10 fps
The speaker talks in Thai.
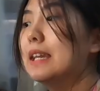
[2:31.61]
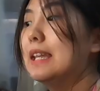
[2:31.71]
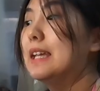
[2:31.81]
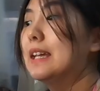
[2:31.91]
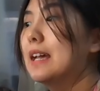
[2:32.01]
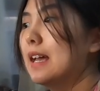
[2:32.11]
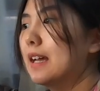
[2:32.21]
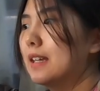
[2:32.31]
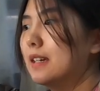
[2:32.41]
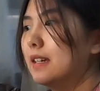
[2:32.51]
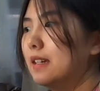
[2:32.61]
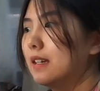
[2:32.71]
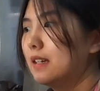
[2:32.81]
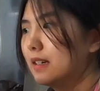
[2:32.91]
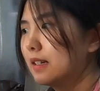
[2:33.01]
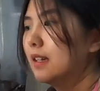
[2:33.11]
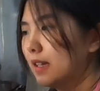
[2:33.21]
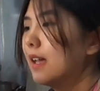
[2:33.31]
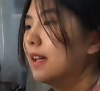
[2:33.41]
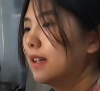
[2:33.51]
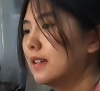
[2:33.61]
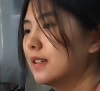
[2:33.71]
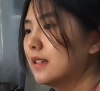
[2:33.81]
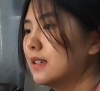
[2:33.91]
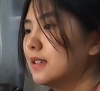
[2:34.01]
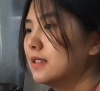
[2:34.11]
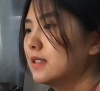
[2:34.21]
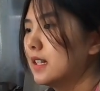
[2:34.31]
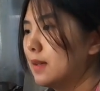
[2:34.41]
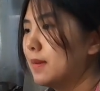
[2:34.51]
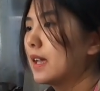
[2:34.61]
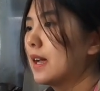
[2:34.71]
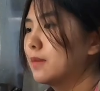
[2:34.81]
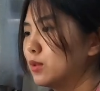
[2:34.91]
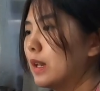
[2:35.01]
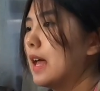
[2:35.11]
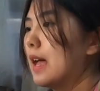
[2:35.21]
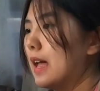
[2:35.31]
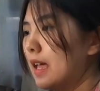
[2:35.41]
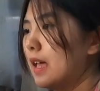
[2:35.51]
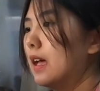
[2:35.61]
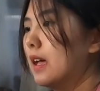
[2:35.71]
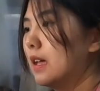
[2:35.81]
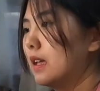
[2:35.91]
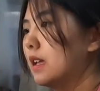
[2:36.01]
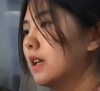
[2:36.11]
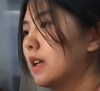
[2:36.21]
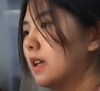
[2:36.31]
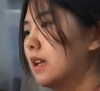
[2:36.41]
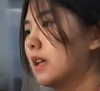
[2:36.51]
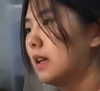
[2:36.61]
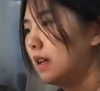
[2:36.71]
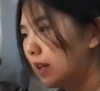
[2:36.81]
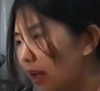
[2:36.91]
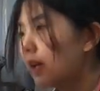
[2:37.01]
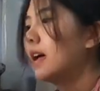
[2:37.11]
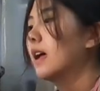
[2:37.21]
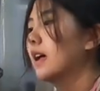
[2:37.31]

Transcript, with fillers: นิ้งวนิ้งนะครับจากศิลปกรรมจุฬาโอ้ขอบคุณครับ